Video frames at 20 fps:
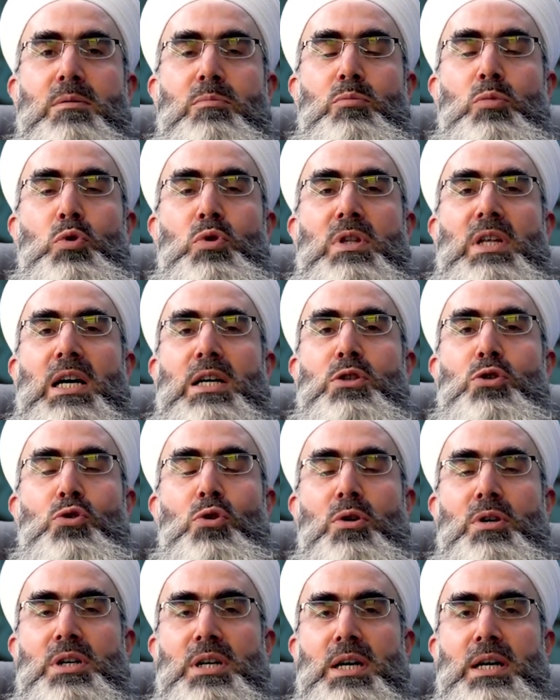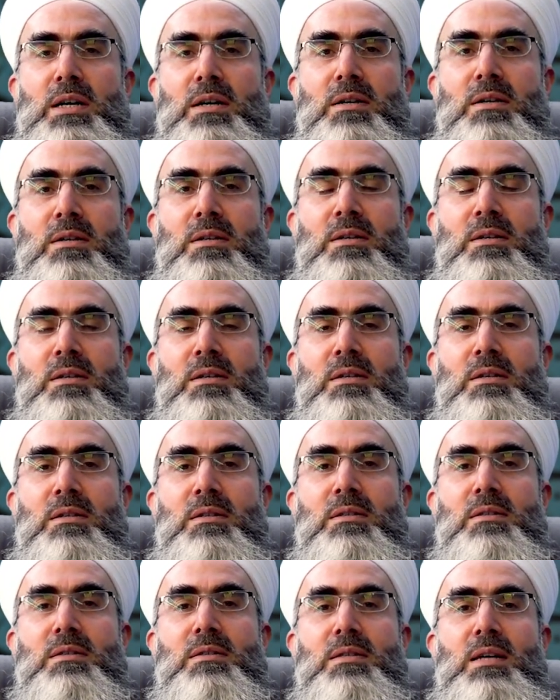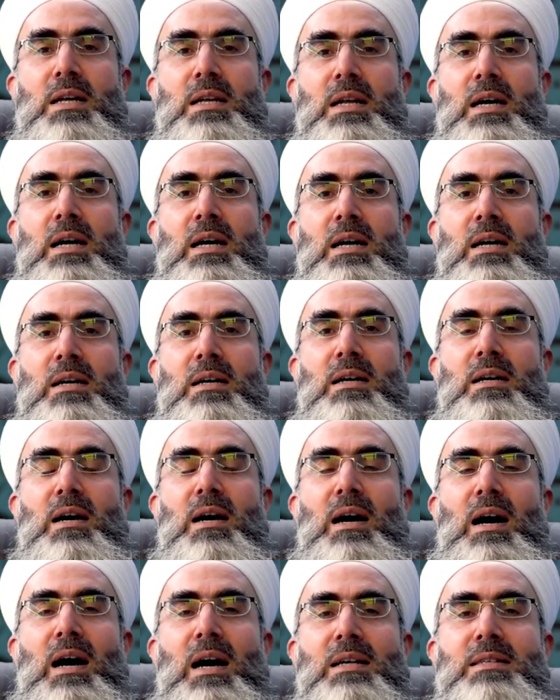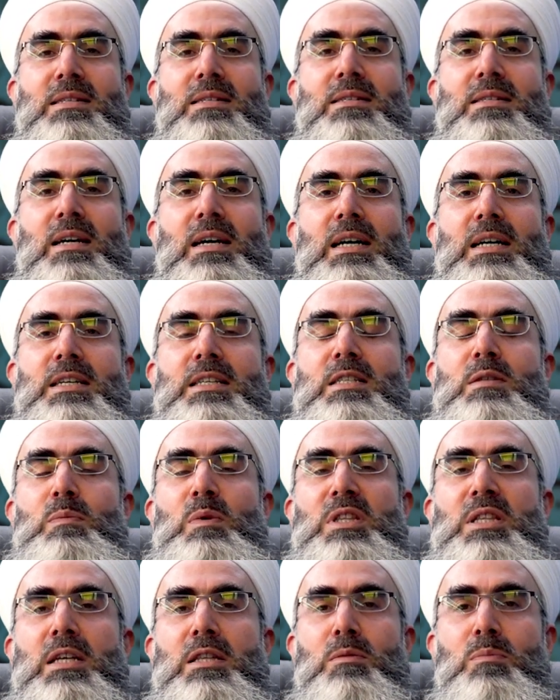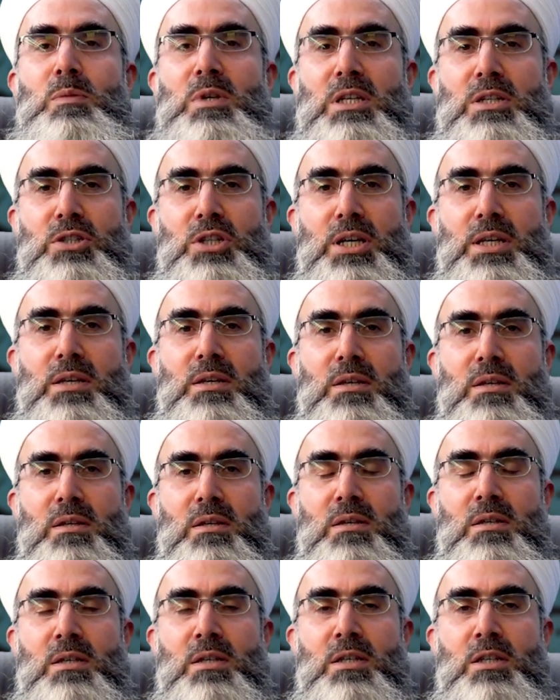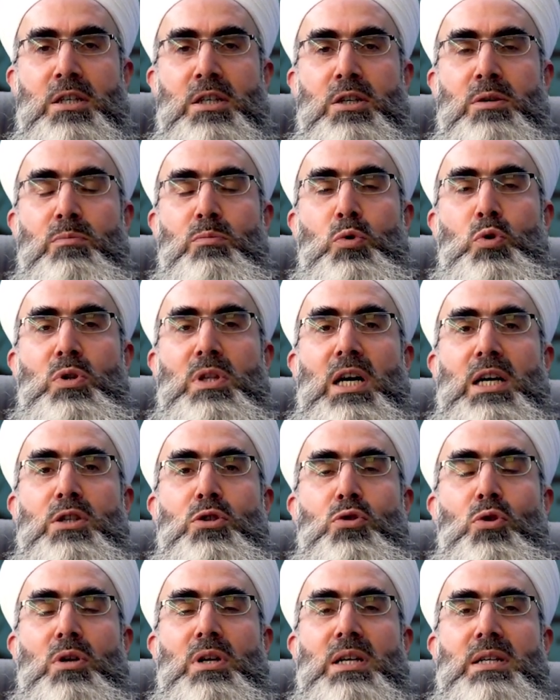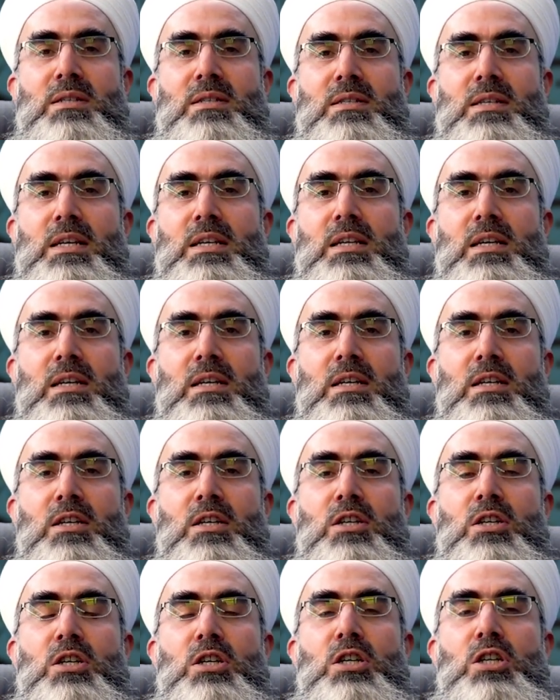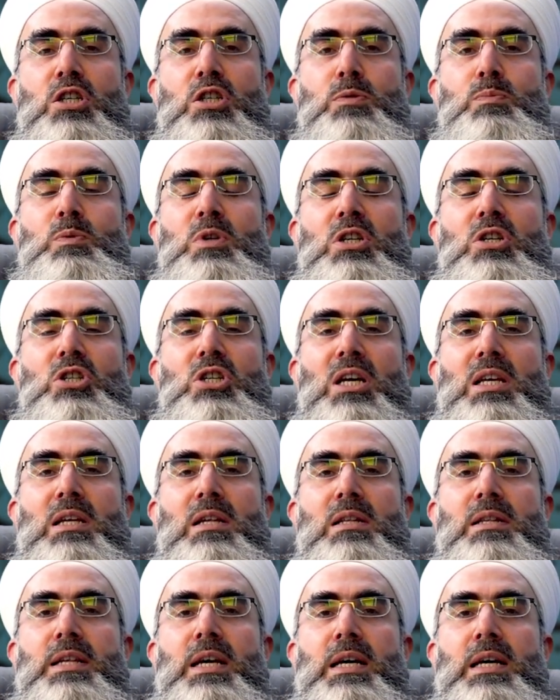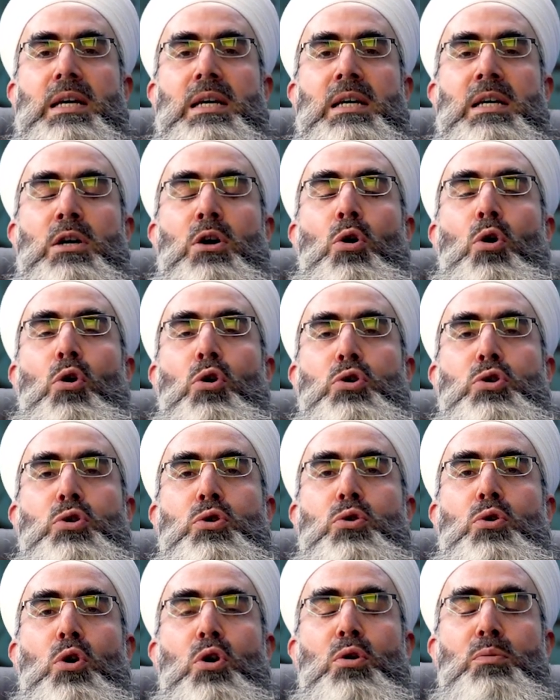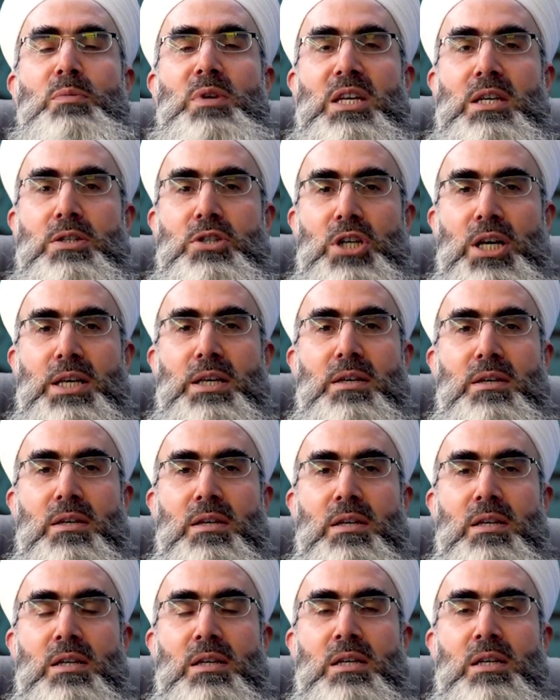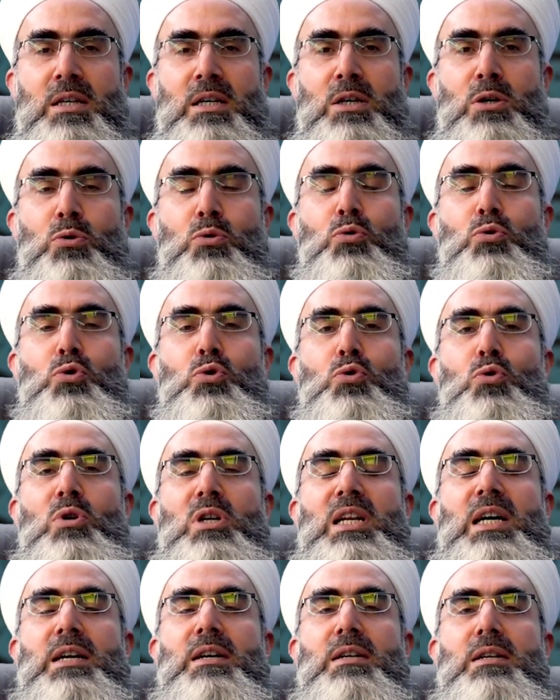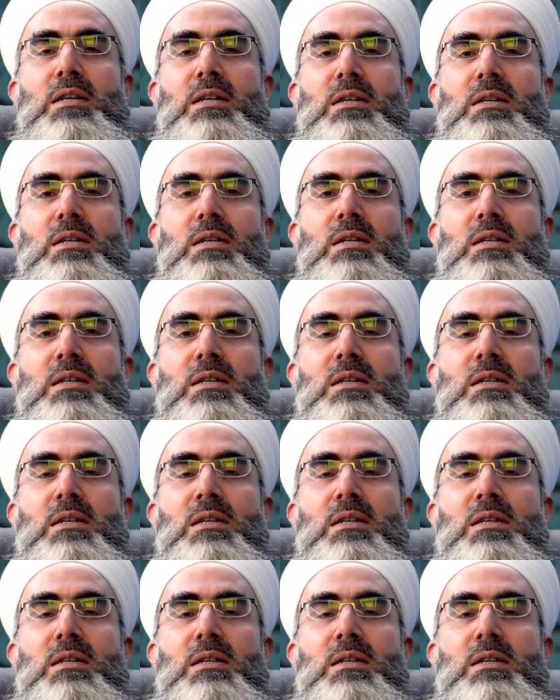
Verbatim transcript: Bundan sonra sana asla hizmet etmeyecek.'' bundan sonra seni hiçbir şekilde hoş görmeyecek, kusurlarını